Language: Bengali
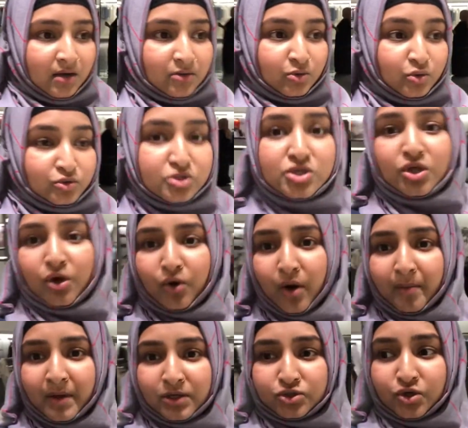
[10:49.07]
খুঁজতে
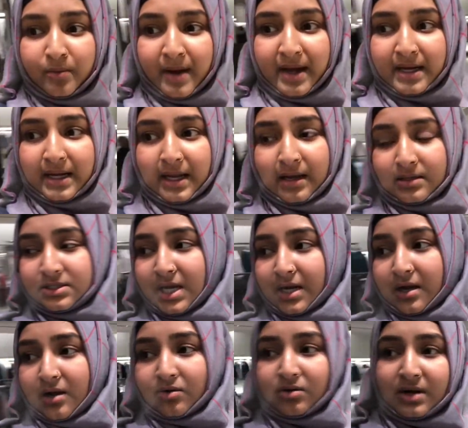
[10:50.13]
হবে সময় নিয়ে
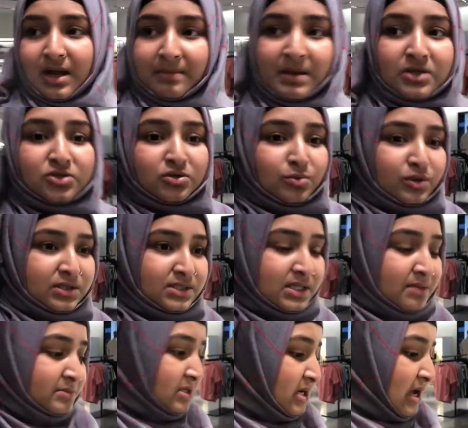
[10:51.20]
যার কারণে আমি আসলে
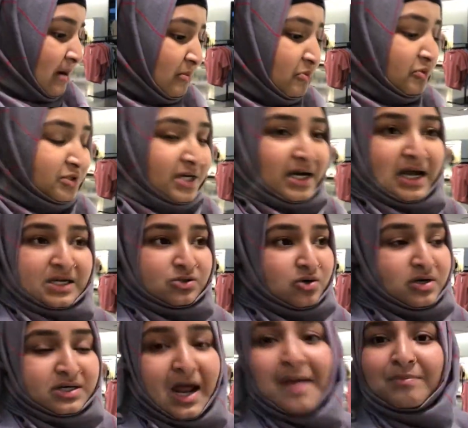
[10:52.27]
বলতেছিলাম যে না আমি ওই জায়গায়
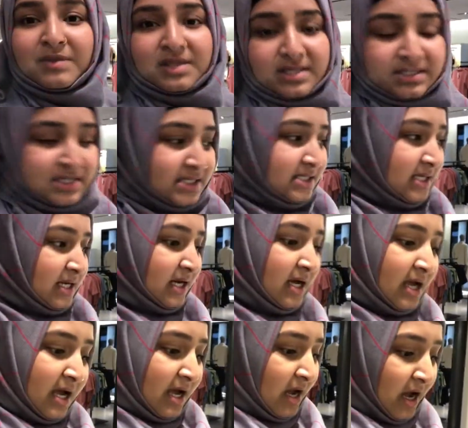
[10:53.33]
আসলে টাইম দিতে চাচ্ছি না
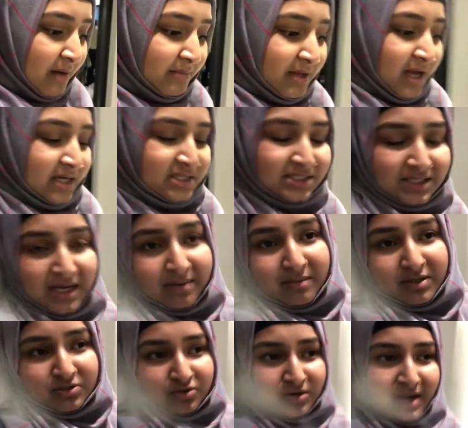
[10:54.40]
আমি আসছি
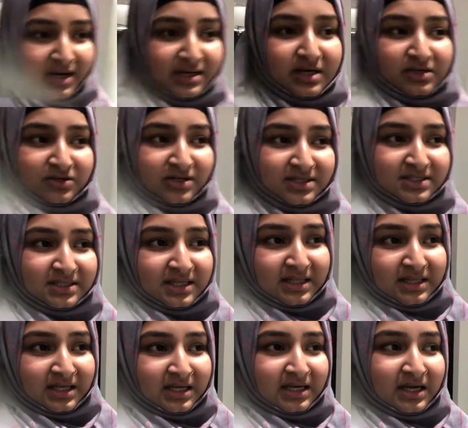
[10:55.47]
আমার জন্য একটা ড্রেস
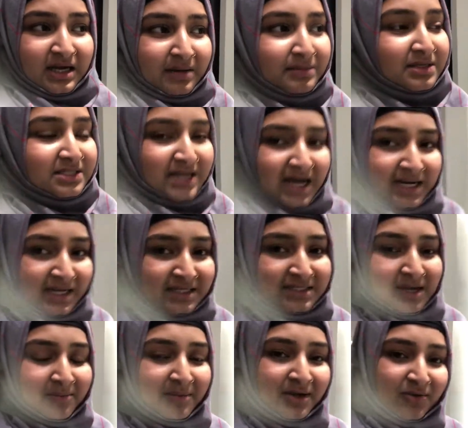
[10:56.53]
নিতে আমি জানি
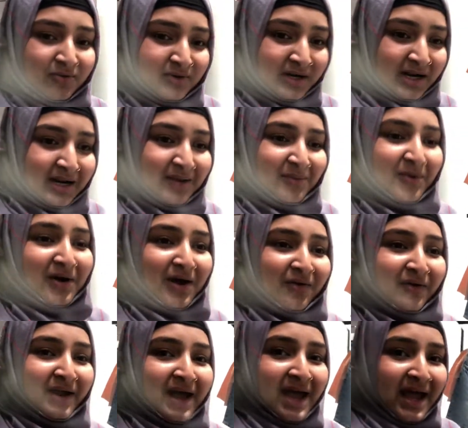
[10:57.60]
যে আমি কোনটা নেব
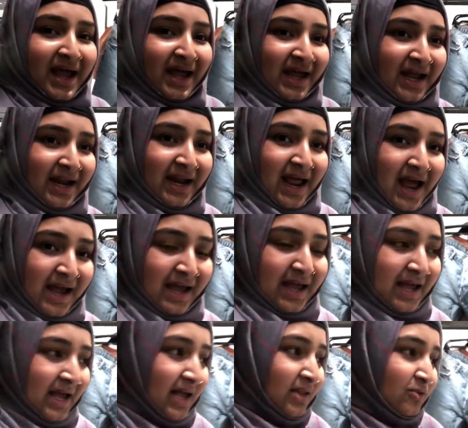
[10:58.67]
কারণ এর
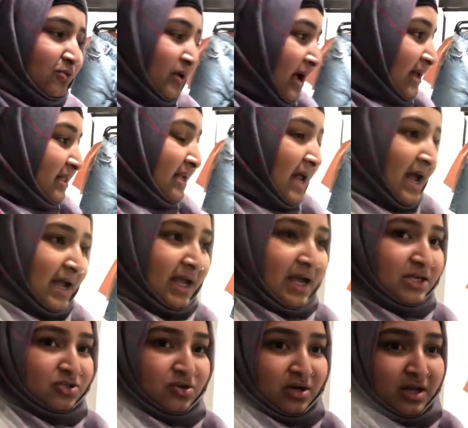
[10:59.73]
আগে দু একদিন আগে
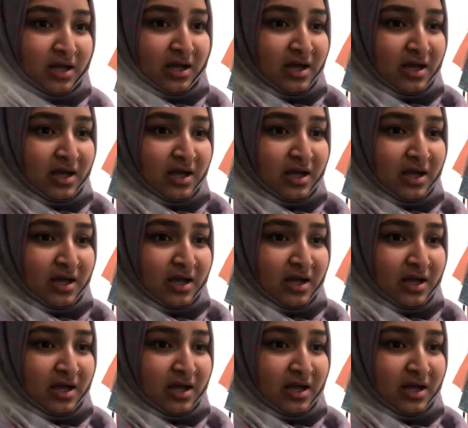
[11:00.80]
আসলে